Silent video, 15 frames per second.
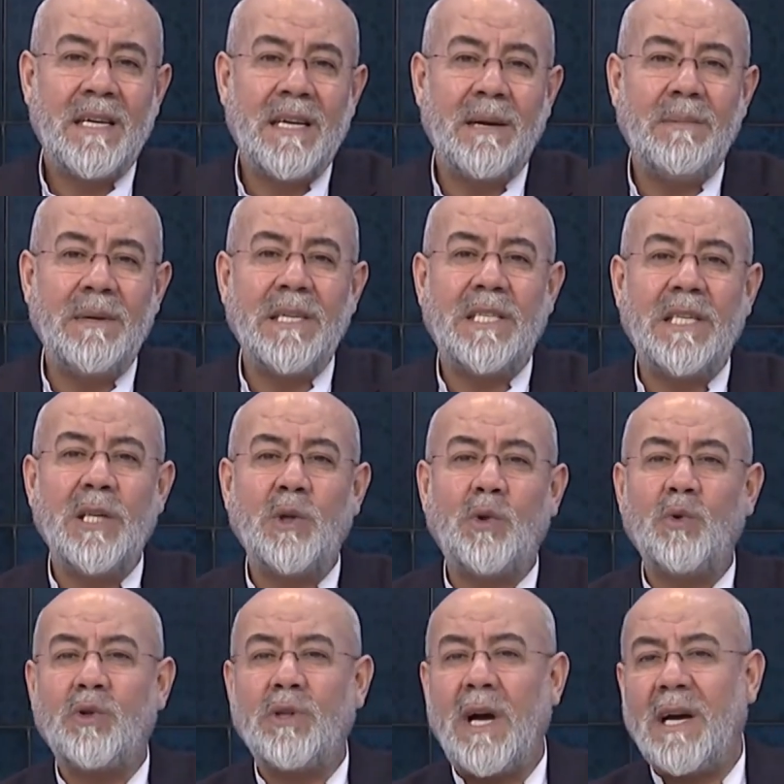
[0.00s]
İblisin
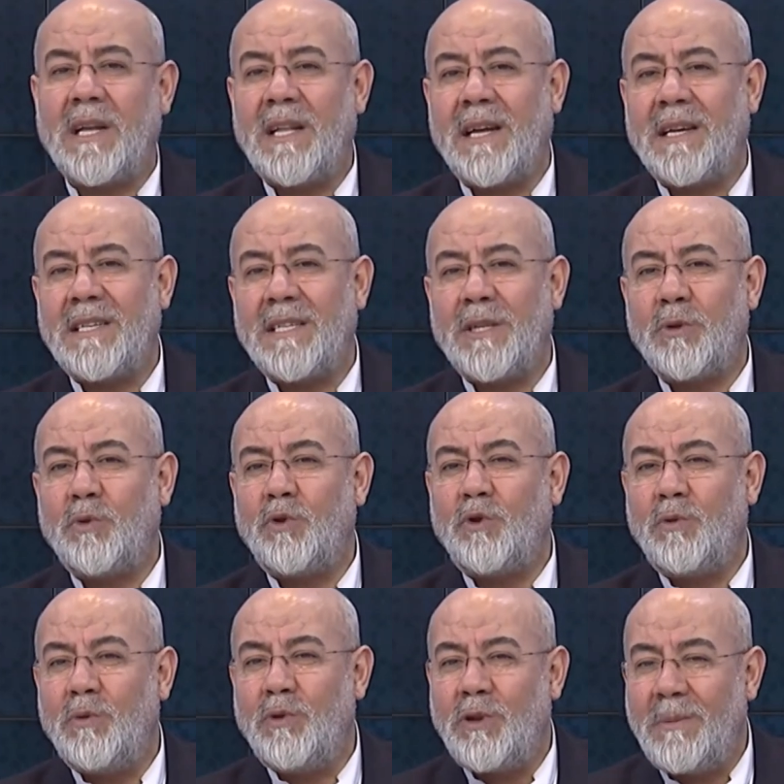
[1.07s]
tuzaklarıdır.
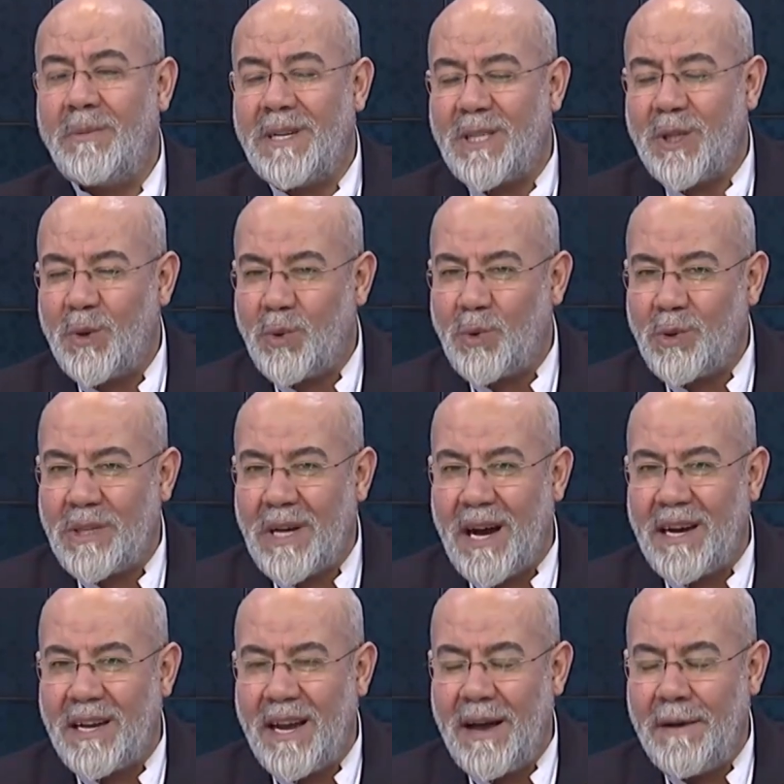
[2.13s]
Düşmüş iblisin
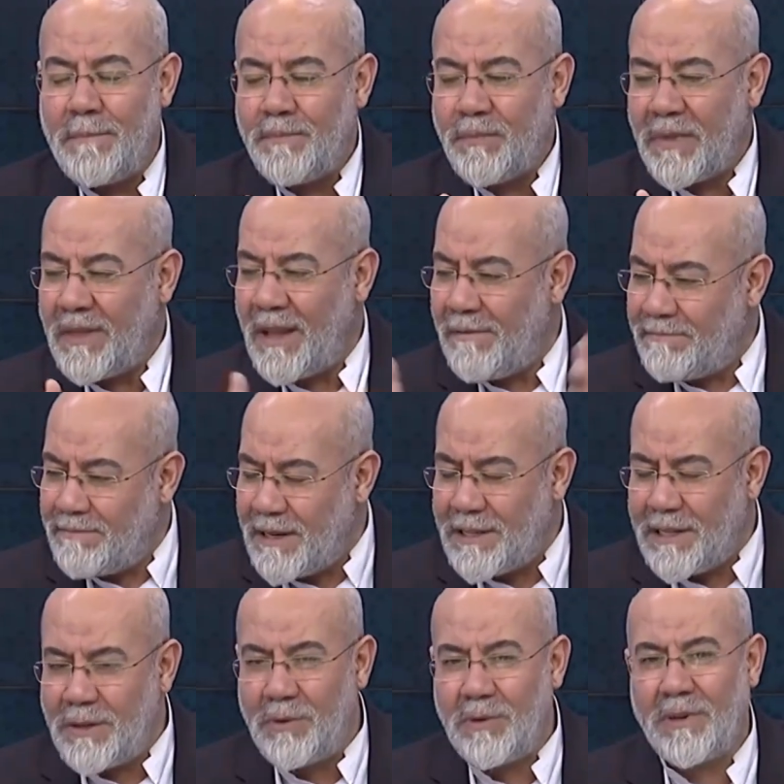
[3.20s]
tuzağına
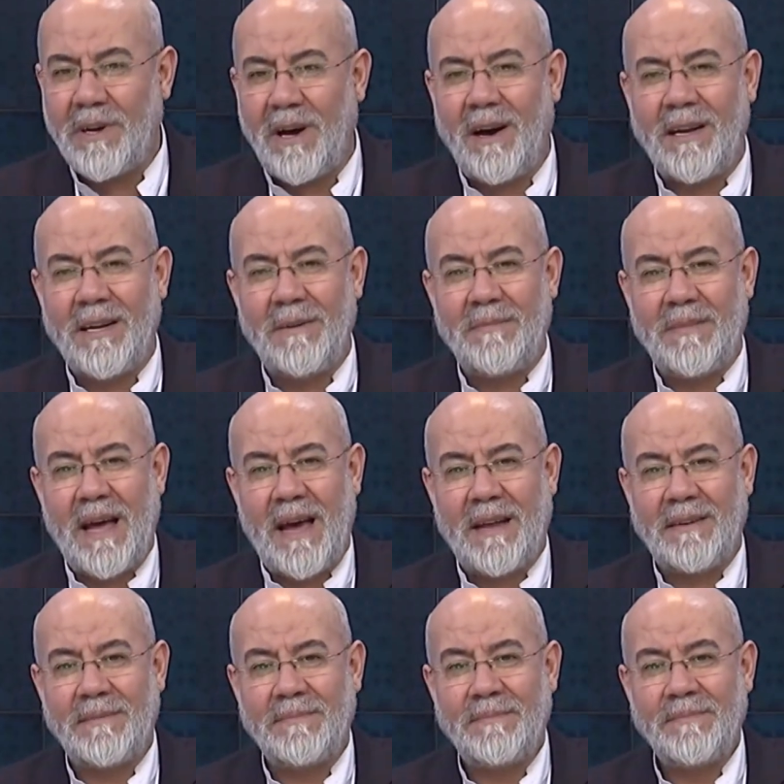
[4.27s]
nefret ediyor alimden.